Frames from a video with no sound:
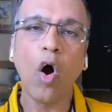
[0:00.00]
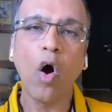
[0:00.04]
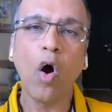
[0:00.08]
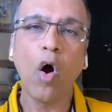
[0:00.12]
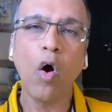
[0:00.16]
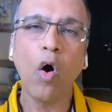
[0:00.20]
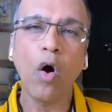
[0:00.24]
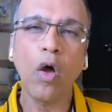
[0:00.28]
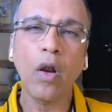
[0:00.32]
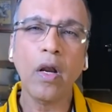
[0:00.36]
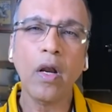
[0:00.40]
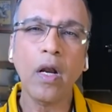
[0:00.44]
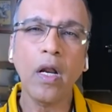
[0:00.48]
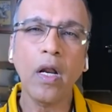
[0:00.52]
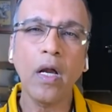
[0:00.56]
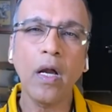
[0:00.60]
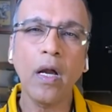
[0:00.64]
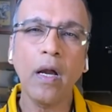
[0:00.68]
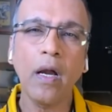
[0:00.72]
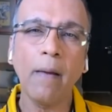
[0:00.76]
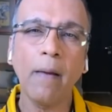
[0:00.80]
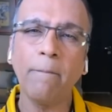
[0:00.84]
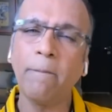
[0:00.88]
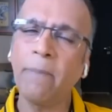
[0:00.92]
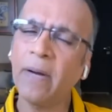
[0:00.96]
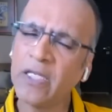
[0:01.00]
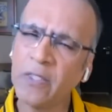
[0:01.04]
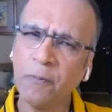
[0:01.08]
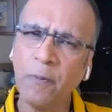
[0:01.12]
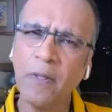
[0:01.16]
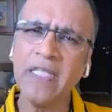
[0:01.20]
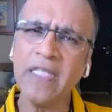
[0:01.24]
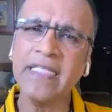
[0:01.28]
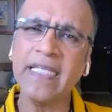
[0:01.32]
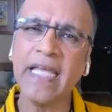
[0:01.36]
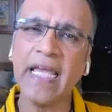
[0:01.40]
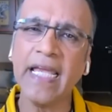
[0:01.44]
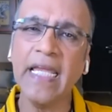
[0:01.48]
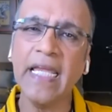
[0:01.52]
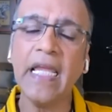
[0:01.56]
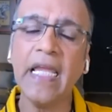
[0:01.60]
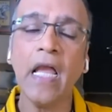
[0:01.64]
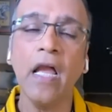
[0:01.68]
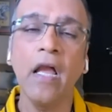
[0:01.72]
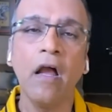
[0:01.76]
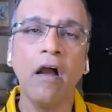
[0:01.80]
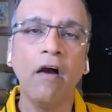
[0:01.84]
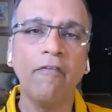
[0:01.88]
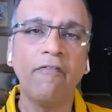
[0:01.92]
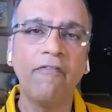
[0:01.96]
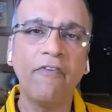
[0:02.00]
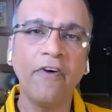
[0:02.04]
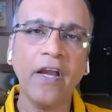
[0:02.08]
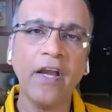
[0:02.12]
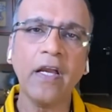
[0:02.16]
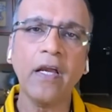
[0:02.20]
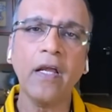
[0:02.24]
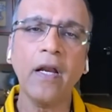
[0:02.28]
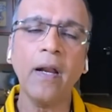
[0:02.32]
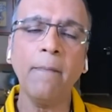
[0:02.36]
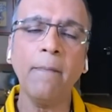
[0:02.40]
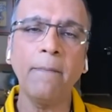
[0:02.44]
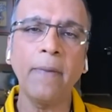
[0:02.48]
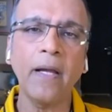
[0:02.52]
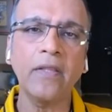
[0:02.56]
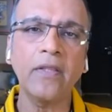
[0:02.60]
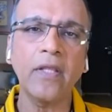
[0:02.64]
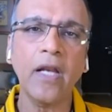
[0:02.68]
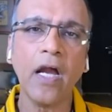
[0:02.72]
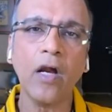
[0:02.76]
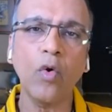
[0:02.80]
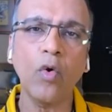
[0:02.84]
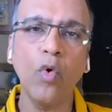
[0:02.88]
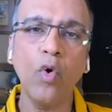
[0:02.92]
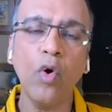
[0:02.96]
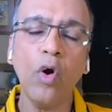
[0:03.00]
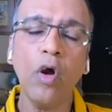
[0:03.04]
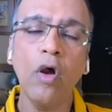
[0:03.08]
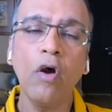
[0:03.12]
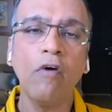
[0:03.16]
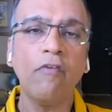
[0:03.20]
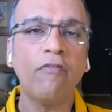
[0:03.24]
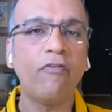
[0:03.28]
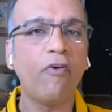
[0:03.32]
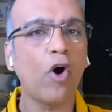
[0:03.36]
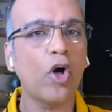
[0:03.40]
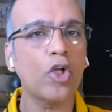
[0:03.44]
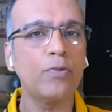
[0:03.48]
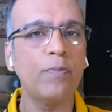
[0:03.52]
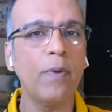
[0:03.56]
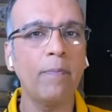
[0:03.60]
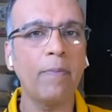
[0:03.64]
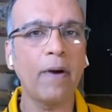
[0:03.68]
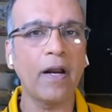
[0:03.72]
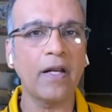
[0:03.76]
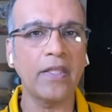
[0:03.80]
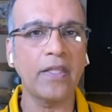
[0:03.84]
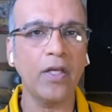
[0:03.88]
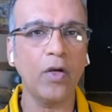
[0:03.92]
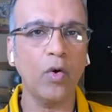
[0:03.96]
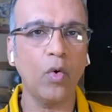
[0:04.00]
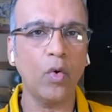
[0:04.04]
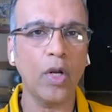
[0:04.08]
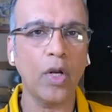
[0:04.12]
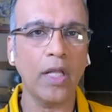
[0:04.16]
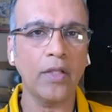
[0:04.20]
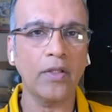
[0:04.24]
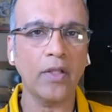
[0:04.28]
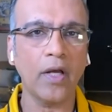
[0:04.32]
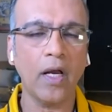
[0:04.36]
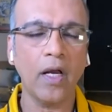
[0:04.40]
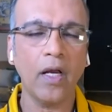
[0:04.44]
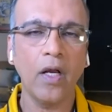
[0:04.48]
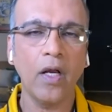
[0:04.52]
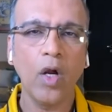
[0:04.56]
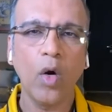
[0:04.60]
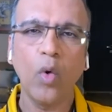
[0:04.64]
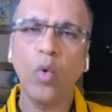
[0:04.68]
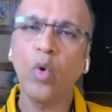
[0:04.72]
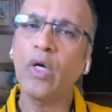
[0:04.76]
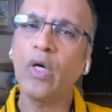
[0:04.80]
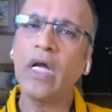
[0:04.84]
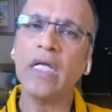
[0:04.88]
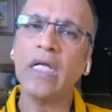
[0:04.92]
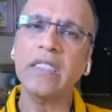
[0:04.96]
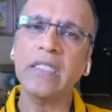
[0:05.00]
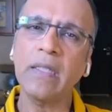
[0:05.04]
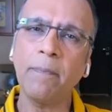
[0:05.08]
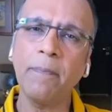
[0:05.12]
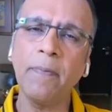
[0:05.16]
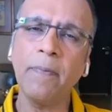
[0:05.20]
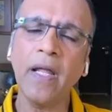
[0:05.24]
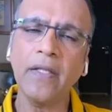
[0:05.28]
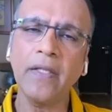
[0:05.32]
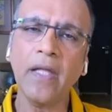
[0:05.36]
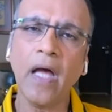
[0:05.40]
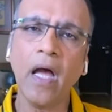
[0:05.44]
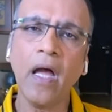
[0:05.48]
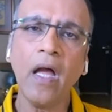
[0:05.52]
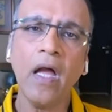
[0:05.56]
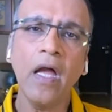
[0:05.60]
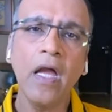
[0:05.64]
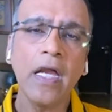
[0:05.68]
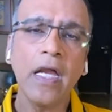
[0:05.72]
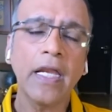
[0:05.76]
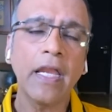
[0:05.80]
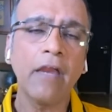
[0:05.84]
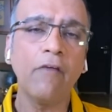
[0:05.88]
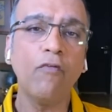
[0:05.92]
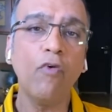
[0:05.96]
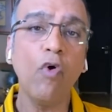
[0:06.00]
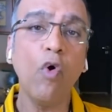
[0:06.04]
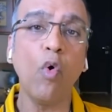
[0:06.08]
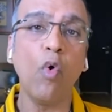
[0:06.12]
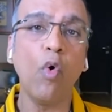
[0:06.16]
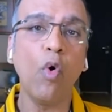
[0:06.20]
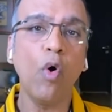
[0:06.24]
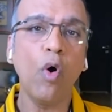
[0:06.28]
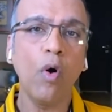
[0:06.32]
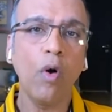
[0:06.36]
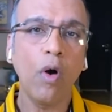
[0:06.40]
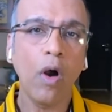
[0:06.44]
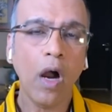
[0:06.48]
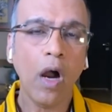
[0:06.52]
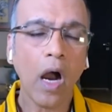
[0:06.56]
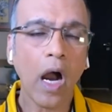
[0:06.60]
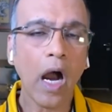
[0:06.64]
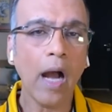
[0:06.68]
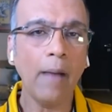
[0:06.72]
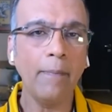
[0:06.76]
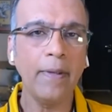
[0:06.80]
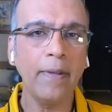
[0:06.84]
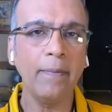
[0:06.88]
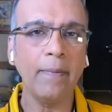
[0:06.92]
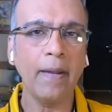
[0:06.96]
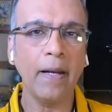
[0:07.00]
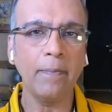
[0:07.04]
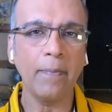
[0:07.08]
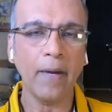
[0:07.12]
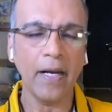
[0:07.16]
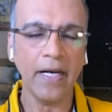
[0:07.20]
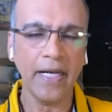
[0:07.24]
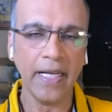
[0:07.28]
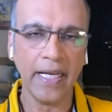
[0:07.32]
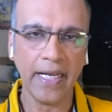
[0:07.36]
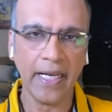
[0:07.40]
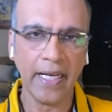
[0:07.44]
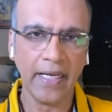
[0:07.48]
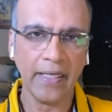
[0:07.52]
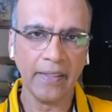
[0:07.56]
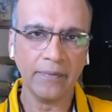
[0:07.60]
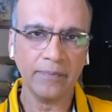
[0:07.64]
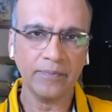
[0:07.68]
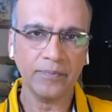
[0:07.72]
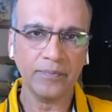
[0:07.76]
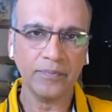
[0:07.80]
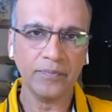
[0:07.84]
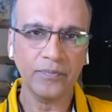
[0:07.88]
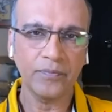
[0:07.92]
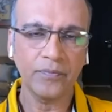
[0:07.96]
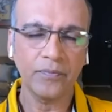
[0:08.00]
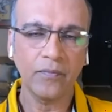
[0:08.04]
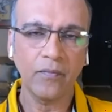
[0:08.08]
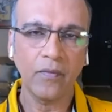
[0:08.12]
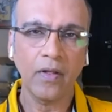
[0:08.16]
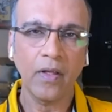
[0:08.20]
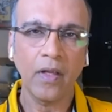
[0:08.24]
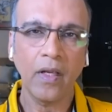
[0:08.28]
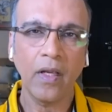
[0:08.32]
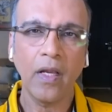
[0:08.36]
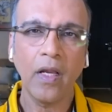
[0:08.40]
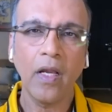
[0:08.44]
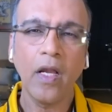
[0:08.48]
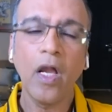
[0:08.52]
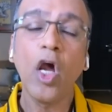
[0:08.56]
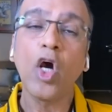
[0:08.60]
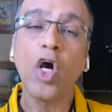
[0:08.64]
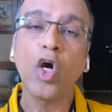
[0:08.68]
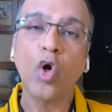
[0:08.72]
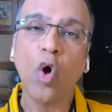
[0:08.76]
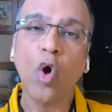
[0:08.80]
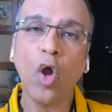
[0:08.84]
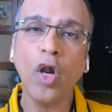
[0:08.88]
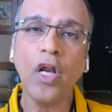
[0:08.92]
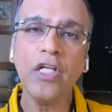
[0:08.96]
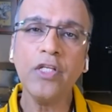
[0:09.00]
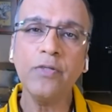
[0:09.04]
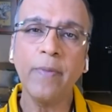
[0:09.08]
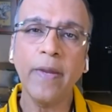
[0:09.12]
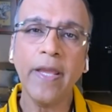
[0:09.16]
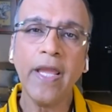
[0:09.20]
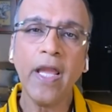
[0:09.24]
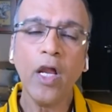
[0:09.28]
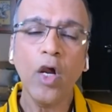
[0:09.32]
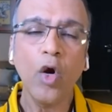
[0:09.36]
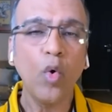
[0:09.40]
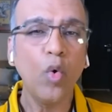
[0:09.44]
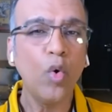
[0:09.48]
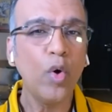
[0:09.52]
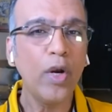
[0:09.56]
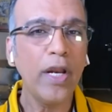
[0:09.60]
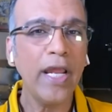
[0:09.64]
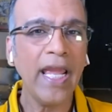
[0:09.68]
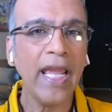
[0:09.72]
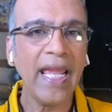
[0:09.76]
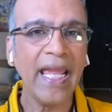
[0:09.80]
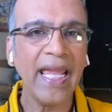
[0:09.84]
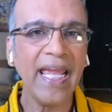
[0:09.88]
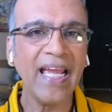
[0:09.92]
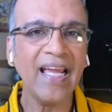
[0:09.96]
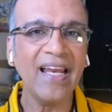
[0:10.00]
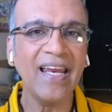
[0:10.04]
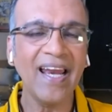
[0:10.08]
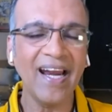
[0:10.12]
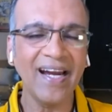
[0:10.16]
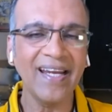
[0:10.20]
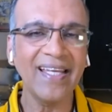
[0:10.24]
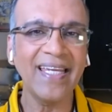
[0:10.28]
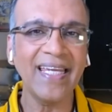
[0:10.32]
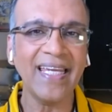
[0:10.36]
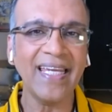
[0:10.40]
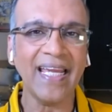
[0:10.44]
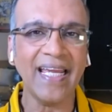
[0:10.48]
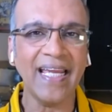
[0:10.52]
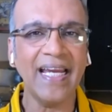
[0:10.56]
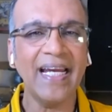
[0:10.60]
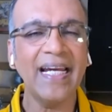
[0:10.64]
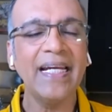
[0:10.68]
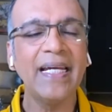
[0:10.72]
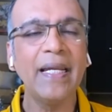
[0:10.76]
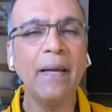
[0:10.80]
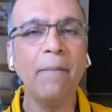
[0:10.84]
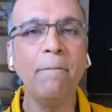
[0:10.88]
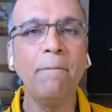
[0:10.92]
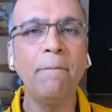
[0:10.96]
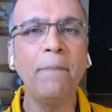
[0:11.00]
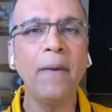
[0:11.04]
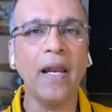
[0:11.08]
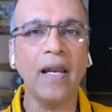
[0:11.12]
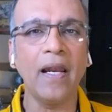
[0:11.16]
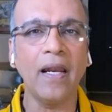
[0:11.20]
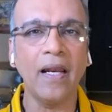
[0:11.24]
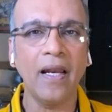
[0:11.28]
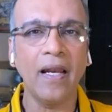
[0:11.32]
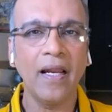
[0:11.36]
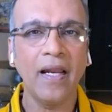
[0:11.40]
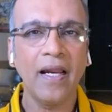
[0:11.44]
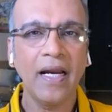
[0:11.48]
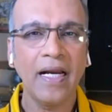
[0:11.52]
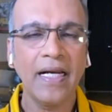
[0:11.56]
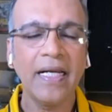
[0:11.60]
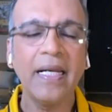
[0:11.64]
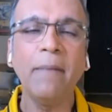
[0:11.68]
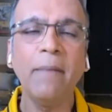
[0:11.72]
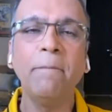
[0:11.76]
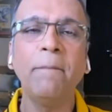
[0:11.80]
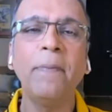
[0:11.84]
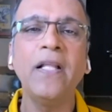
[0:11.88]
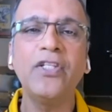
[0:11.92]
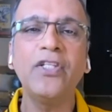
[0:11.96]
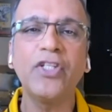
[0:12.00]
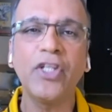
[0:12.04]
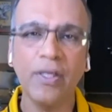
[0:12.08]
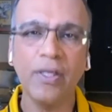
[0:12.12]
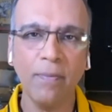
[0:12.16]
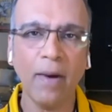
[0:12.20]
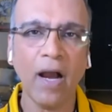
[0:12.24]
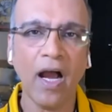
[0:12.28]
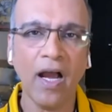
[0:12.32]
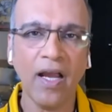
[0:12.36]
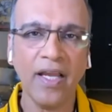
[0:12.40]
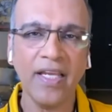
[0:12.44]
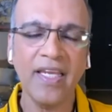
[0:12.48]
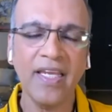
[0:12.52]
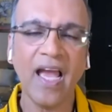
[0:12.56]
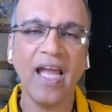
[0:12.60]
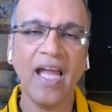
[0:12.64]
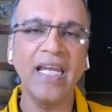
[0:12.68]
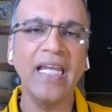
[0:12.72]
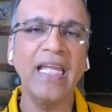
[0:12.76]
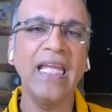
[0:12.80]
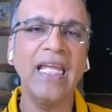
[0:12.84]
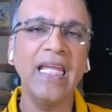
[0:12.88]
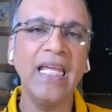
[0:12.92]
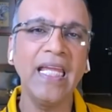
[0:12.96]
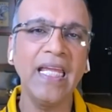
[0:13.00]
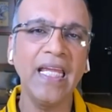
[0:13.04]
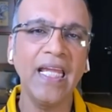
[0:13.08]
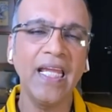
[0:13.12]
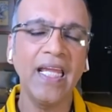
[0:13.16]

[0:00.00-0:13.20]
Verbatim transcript: और बचपन से ही विक्रम बत्रा को फौज में भर्ती होना था उनका सपना था कि वो आर्मी मैन बनेंगे कॉलेज में उन्हें एक लड़की डिम्पल डिम्पल चीमा यानी